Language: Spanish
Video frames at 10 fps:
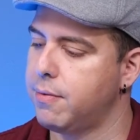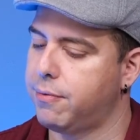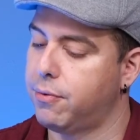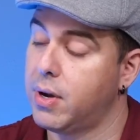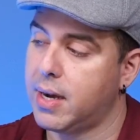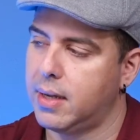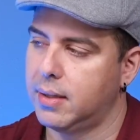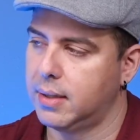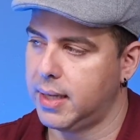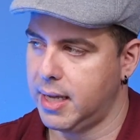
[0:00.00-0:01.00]

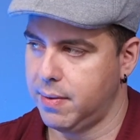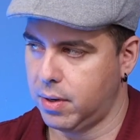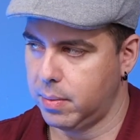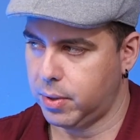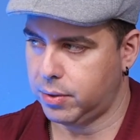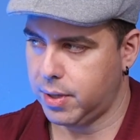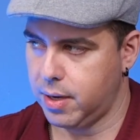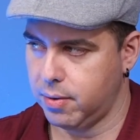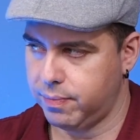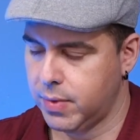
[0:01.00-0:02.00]
fuera de Jíbaro de Puerto
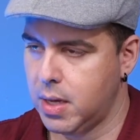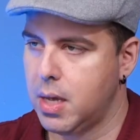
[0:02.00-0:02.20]
Rico.